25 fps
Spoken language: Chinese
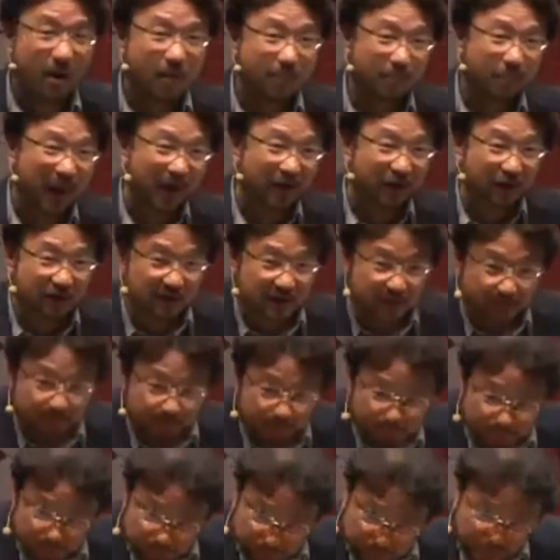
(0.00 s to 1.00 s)
百分之。
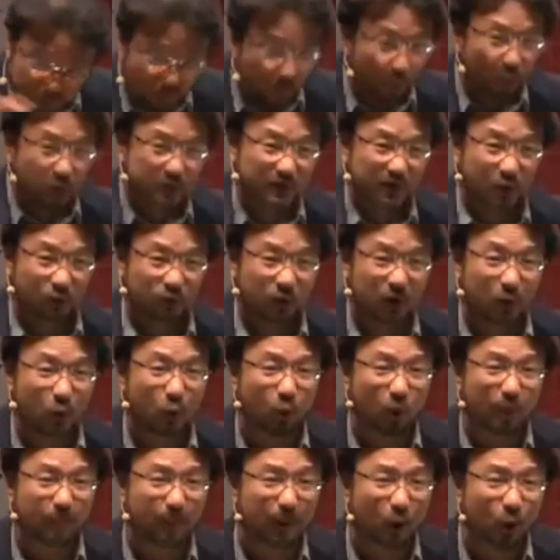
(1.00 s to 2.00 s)
多少的
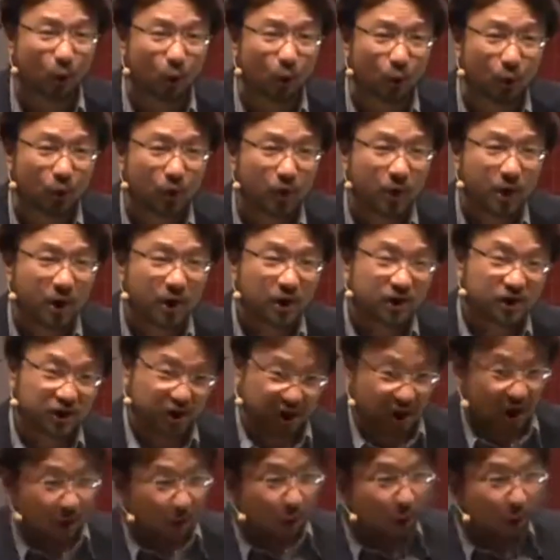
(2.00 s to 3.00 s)
回报率？
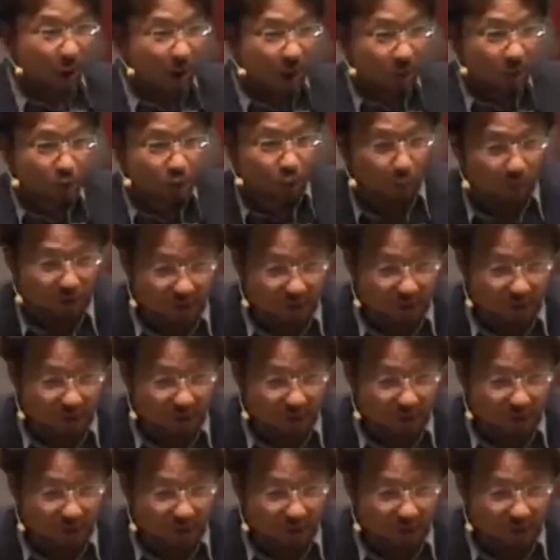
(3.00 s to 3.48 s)
结果很多